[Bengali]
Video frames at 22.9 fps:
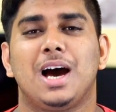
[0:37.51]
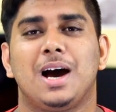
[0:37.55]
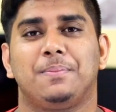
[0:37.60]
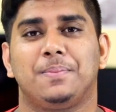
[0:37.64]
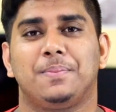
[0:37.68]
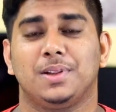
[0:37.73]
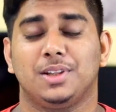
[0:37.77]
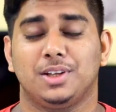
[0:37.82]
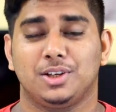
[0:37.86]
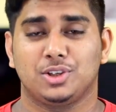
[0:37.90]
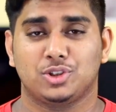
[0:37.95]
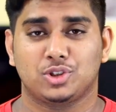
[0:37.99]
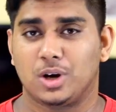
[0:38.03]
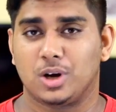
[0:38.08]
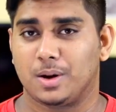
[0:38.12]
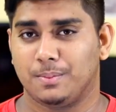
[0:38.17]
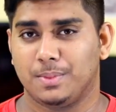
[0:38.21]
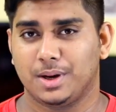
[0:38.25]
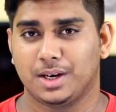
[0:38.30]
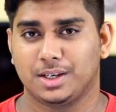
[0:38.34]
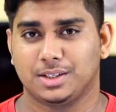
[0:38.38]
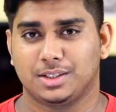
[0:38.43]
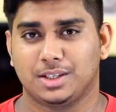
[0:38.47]
আপনাদের
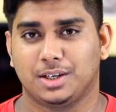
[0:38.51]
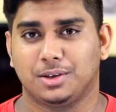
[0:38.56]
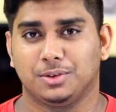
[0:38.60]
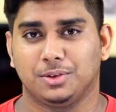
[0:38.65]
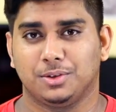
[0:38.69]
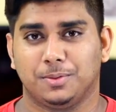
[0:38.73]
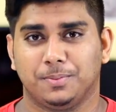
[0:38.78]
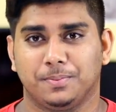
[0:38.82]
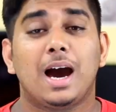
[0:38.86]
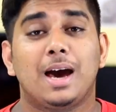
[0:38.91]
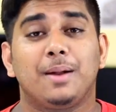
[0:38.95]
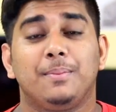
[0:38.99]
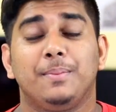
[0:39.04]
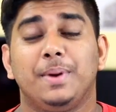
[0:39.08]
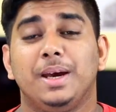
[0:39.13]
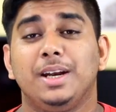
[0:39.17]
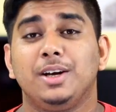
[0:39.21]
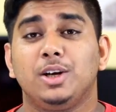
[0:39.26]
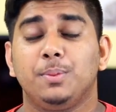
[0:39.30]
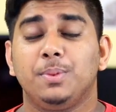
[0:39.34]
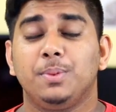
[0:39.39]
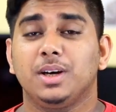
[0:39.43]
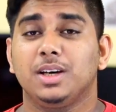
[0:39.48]
সবাইকে স্বাগতম আর
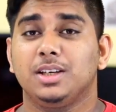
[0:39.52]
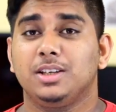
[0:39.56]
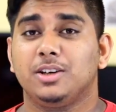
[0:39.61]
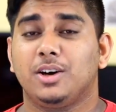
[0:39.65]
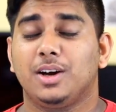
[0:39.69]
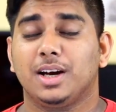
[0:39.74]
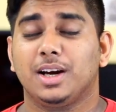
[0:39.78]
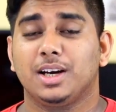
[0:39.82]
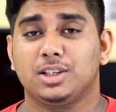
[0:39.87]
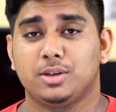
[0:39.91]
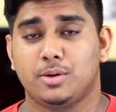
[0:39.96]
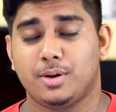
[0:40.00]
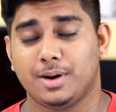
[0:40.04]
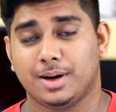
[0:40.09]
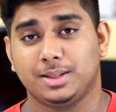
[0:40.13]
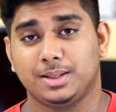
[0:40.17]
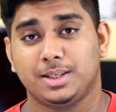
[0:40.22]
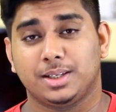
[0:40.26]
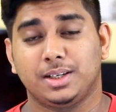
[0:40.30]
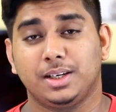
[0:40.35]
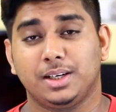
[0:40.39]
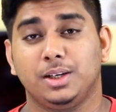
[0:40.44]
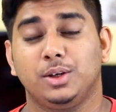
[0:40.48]
মেইন টপিকে যাওয়ার আগে সবার
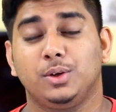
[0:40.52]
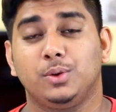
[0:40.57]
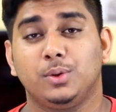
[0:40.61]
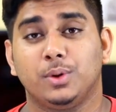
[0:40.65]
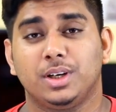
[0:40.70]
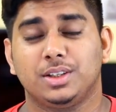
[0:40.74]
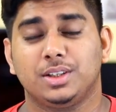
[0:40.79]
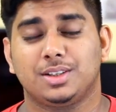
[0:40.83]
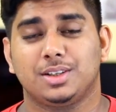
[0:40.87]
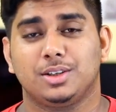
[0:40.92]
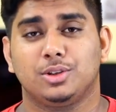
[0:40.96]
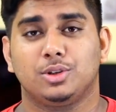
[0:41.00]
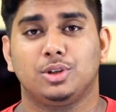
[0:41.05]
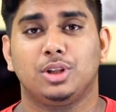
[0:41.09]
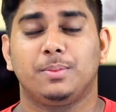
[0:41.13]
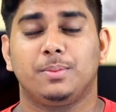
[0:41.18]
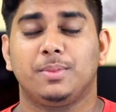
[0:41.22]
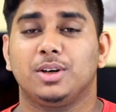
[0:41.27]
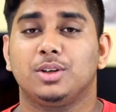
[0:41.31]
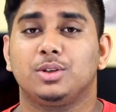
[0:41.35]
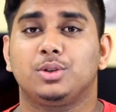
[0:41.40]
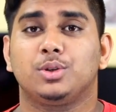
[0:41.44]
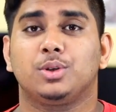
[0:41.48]
কাছে একটা রিকোয়েস্ট যদি
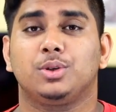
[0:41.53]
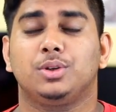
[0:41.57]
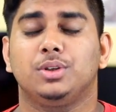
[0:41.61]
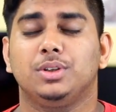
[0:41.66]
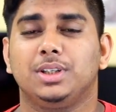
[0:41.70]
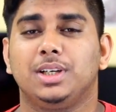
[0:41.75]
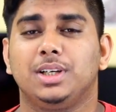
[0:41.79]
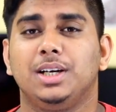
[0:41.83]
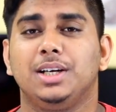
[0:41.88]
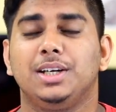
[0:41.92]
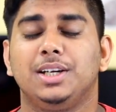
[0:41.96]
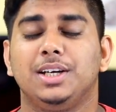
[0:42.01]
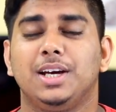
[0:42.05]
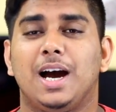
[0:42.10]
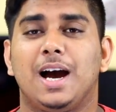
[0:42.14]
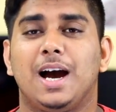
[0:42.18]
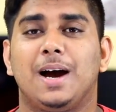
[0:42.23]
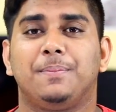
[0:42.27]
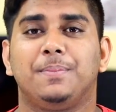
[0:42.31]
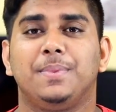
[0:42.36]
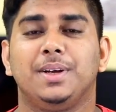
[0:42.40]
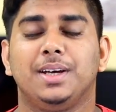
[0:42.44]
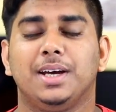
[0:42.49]
আমার ছোট্ট চ্যানেলটি
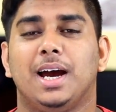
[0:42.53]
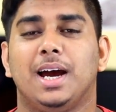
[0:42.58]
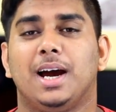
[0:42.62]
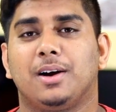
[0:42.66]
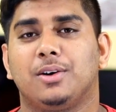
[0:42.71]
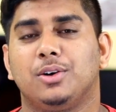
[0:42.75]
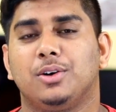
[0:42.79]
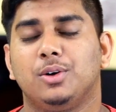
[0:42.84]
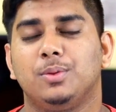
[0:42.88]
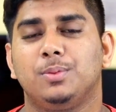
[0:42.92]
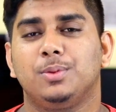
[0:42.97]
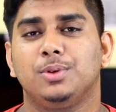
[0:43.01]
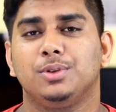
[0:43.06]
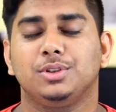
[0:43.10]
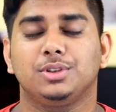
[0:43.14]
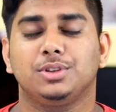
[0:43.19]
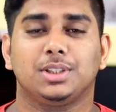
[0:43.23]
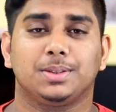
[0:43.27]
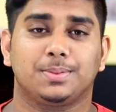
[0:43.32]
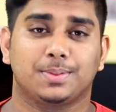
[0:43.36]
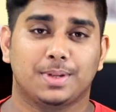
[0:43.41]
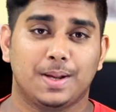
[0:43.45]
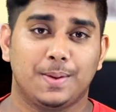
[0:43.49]
আপনি এখনও পর্যন্ত
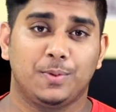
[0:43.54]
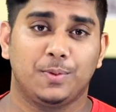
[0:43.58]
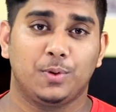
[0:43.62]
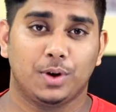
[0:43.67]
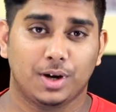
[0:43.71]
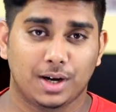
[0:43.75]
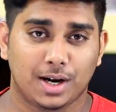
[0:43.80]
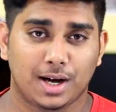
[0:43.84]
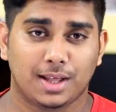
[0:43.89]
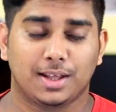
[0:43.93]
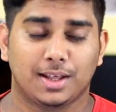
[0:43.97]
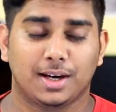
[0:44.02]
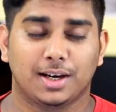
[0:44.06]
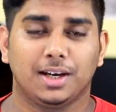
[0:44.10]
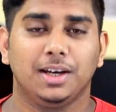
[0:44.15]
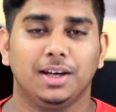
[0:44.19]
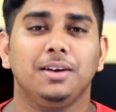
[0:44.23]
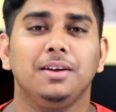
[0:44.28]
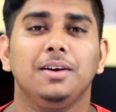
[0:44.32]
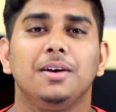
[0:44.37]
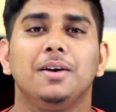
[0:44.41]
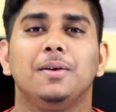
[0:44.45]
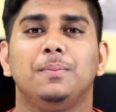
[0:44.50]
সাবস্ক্রাইব করে না
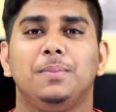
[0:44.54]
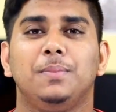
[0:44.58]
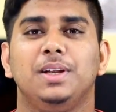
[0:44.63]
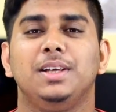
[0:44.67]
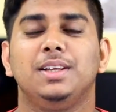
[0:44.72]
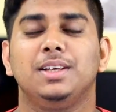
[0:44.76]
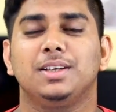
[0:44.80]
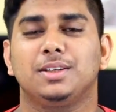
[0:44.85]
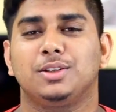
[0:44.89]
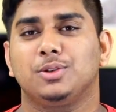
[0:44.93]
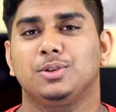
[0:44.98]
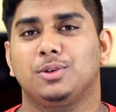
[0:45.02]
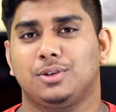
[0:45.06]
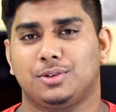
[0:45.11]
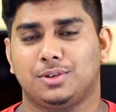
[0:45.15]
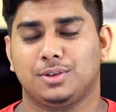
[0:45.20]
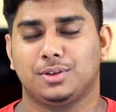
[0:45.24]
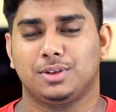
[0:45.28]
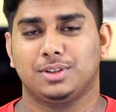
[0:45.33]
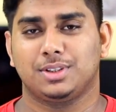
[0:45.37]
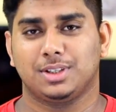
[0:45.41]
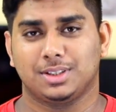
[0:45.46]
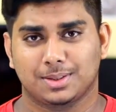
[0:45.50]
থাকেন প্লিজ একটু কষ্ট
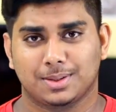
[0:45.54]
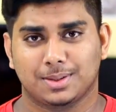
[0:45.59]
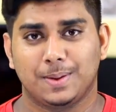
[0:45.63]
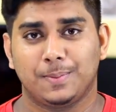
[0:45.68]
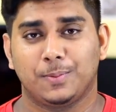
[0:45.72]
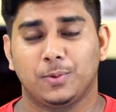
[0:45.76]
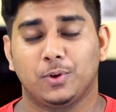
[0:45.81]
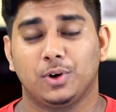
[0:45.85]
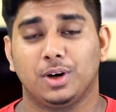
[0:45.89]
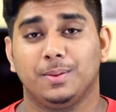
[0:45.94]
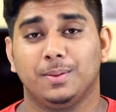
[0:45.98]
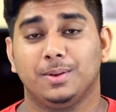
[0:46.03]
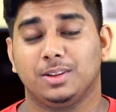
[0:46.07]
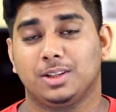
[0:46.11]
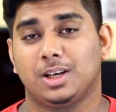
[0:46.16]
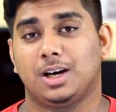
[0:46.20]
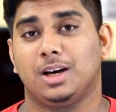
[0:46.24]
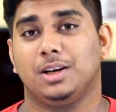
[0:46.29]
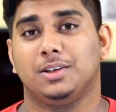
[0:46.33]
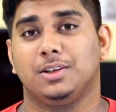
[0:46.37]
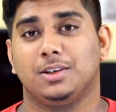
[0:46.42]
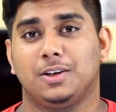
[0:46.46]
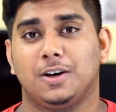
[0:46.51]
করে সাবস্ক্রাইব করে নেবেন
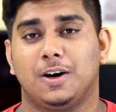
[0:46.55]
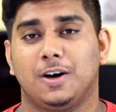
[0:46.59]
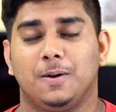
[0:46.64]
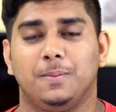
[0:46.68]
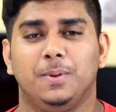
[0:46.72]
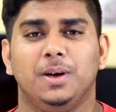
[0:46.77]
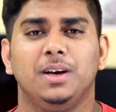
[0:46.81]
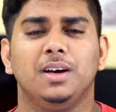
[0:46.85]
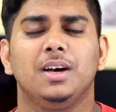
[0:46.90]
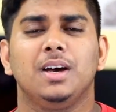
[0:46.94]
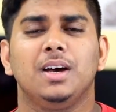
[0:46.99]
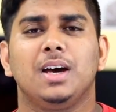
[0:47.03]
তাহলে যেটা হবে